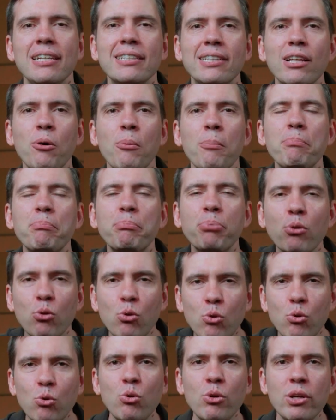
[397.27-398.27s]
então
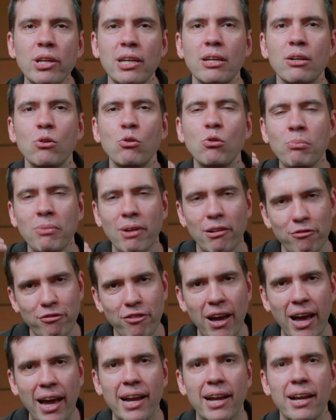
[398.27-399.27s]
procure uma
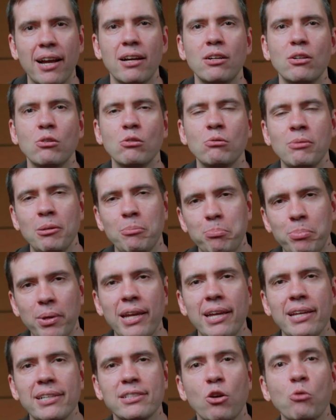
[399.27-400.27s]
vaga, uma
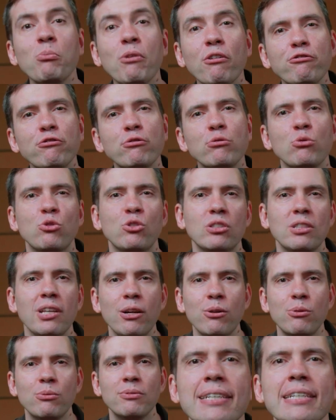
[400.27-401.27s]
empresa, uma
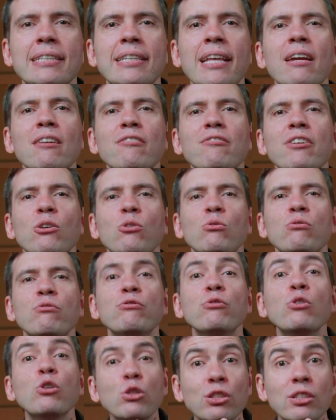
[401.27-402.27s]
função que tenha a ver com
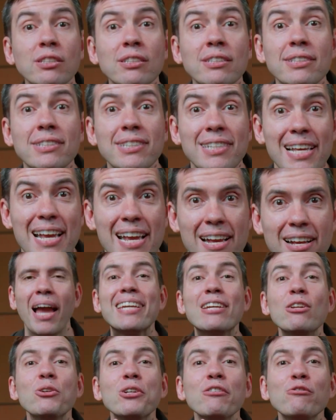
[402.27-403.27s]
você,
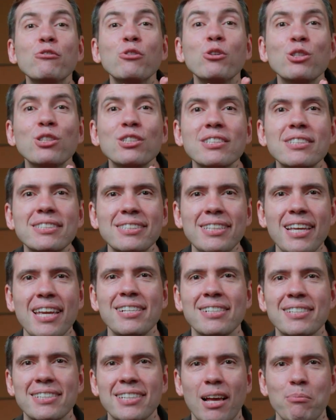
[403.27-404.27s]
aquilo que você
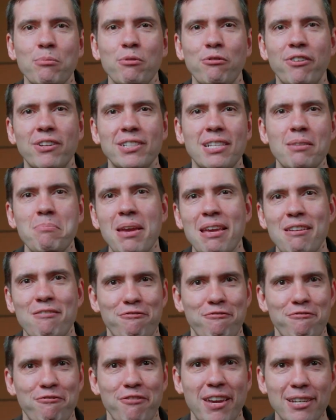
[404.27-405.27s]
sabe fazer bem
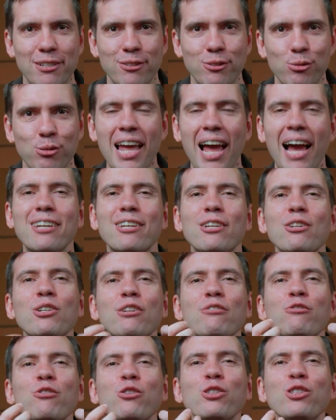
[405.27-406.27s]
feito, aquilo
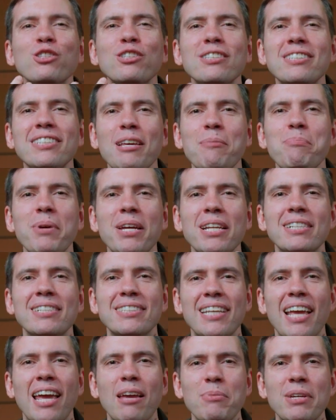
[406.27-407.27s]
que você
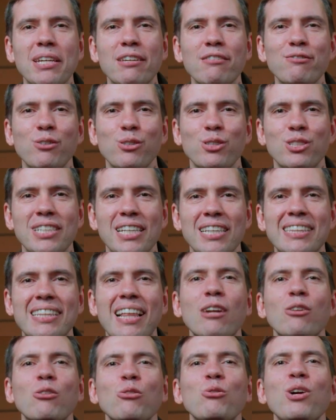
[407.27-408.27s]
percebe que você
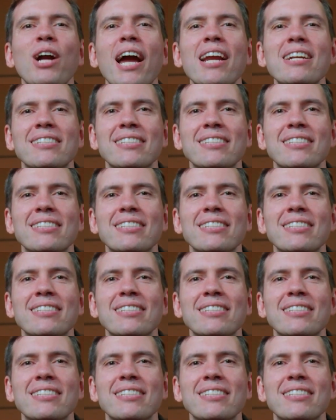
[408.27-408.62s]
está no lugar